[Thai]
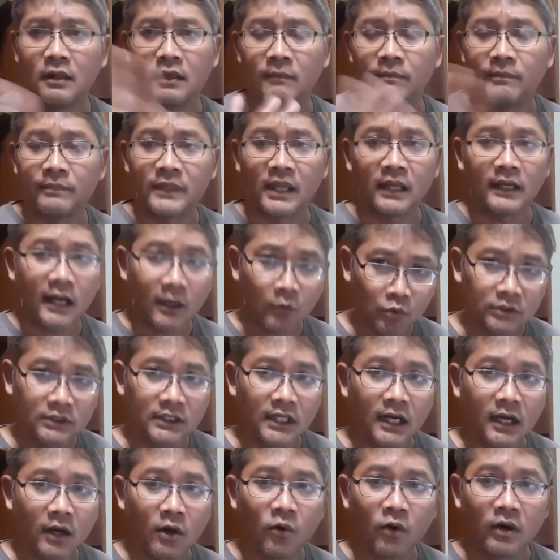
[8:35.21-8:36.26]
แต่ถ้าคุณเจ
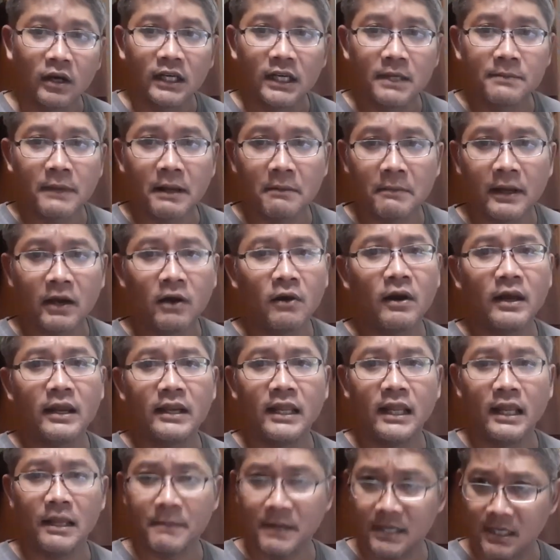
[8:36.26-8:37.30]
อคนที่มันไม่ค่อยดี
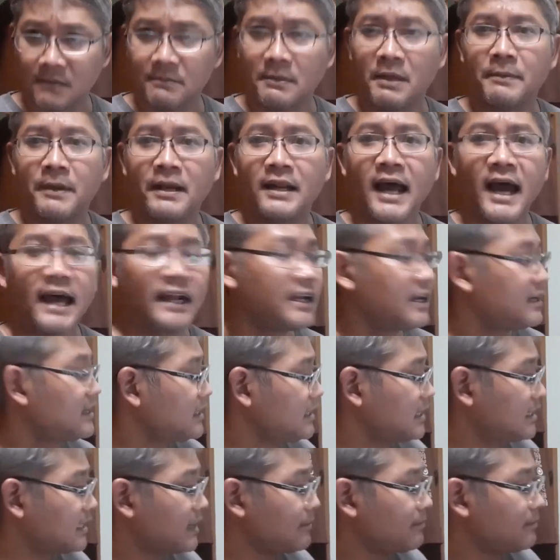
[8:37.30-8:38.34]
มันจะมีปัญหาทันที
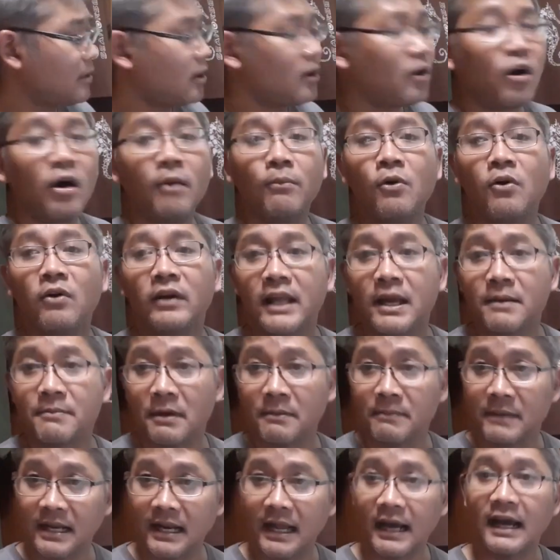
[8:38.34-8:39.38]
ครับเพราะของพวกนี้มัน
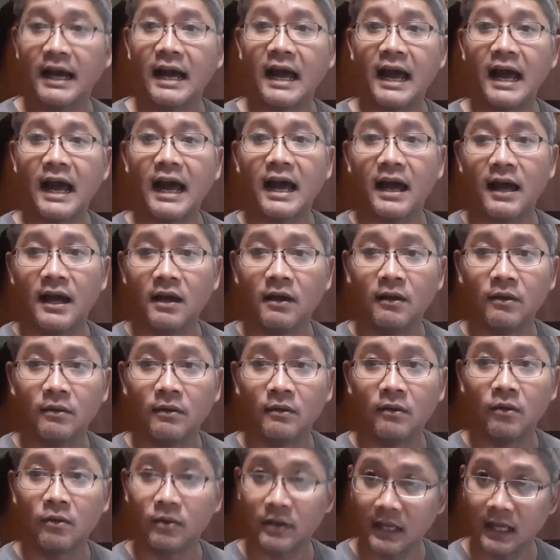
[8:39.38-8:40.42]
มีราคา
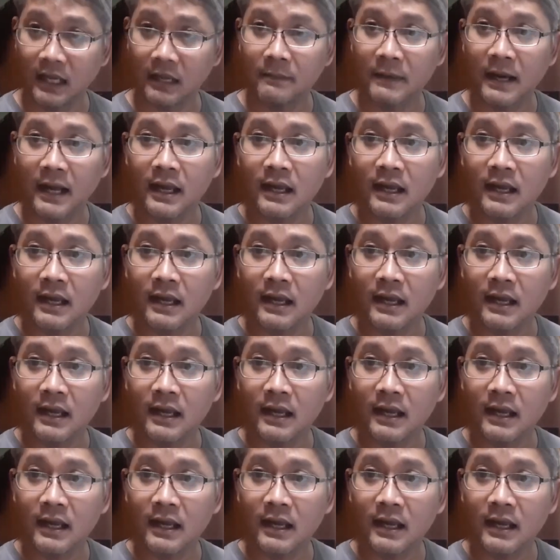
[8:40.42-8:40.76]
โอเคไหม